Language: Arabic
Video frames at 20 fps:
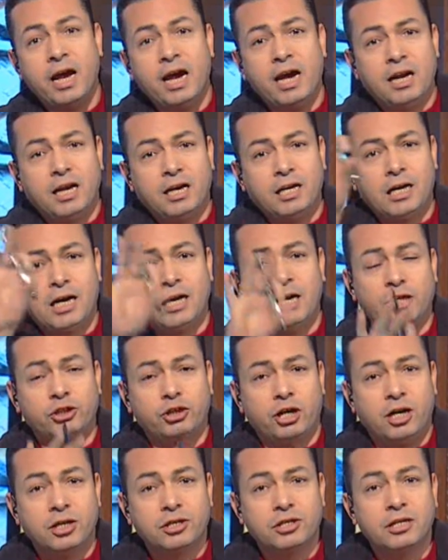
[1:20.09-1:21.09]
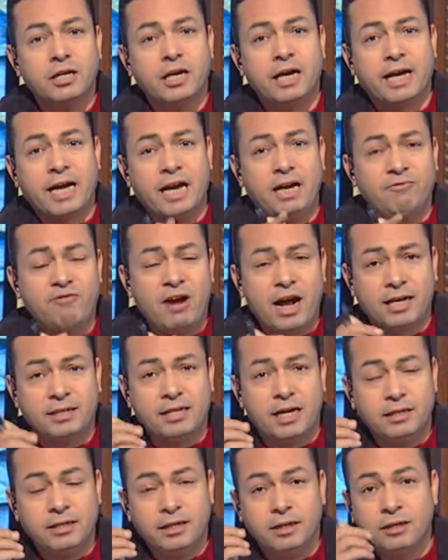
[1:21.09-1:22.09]
الغي الأشخاص اتكلم في حاجة
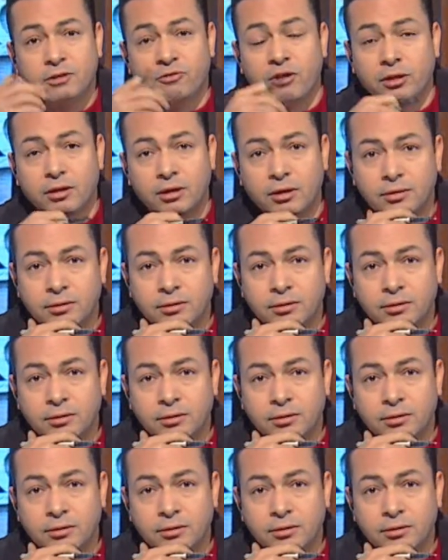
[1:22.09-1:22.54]
تانية اتفضل